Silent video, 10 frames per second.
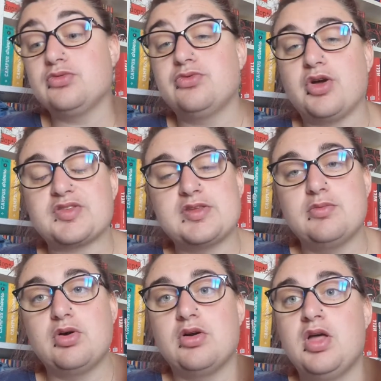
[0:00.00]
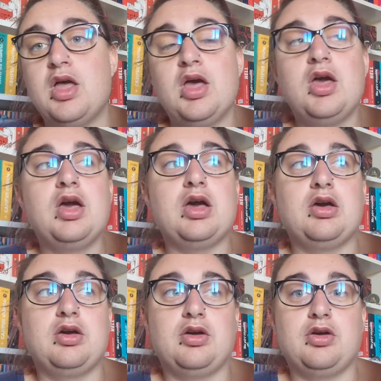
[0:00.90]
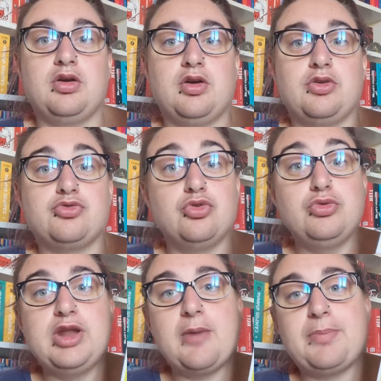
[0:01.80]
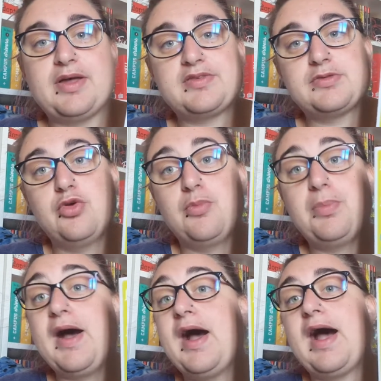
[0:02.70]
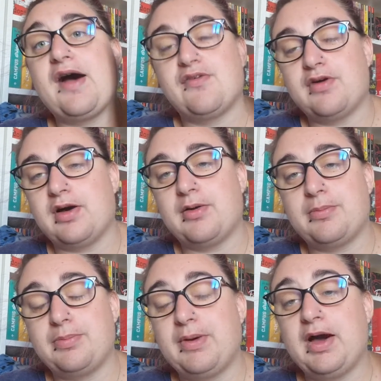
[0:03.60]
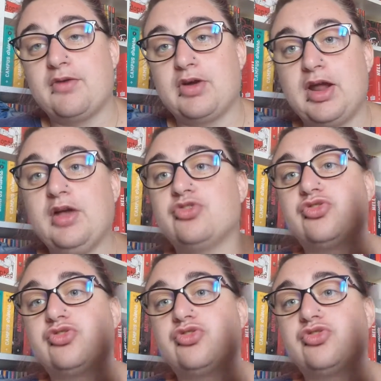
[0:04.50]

Donc forcément, euh, celui-là passe pas, à, pas voilà.